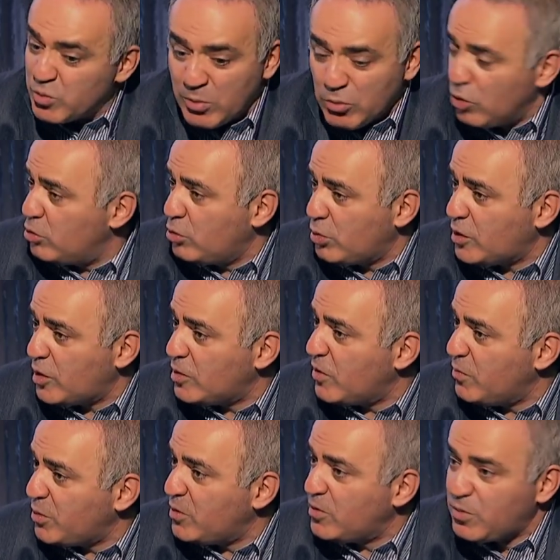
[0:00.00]
У меня много друзей
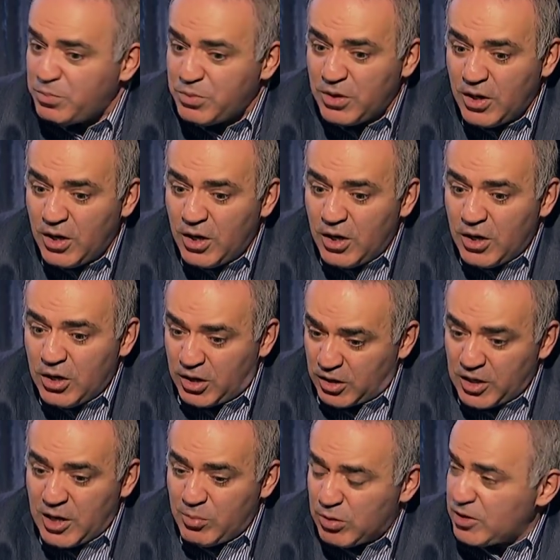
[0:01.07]
там, в принципе. И
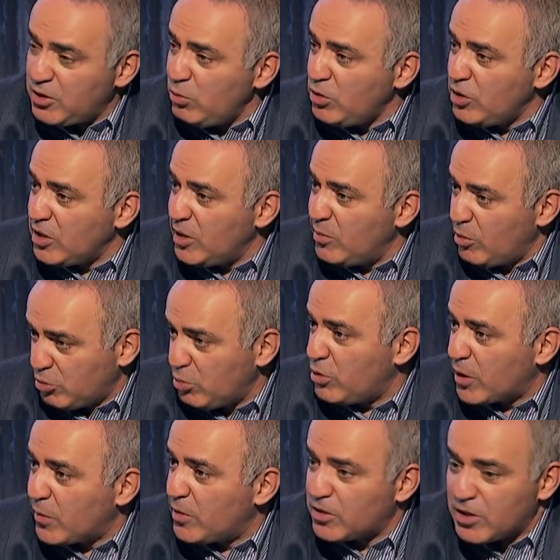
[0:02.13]
когда я обратился к ним, в общем,
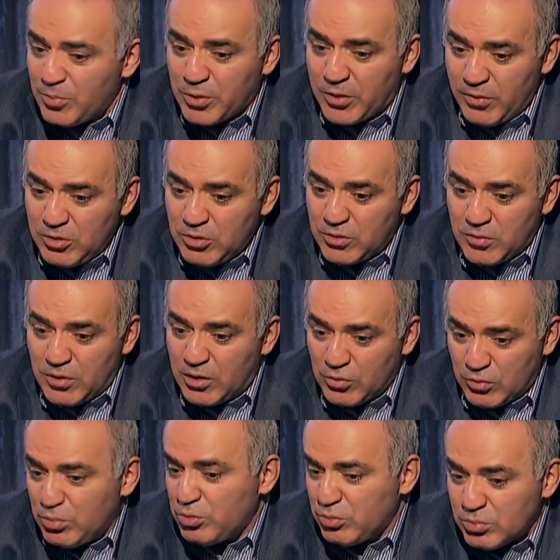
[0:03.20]
хорватское правительство,
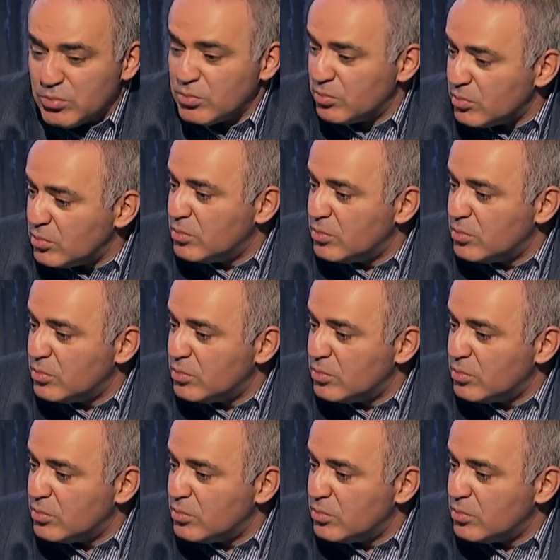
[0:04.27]
оно, в общем...